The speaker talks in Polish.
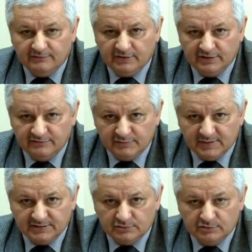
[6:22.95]
W innym
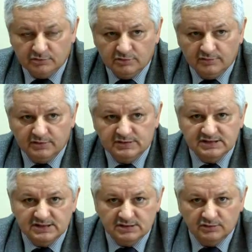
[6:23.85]
wypadku
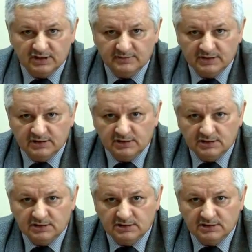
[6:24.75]
zrezygnujemy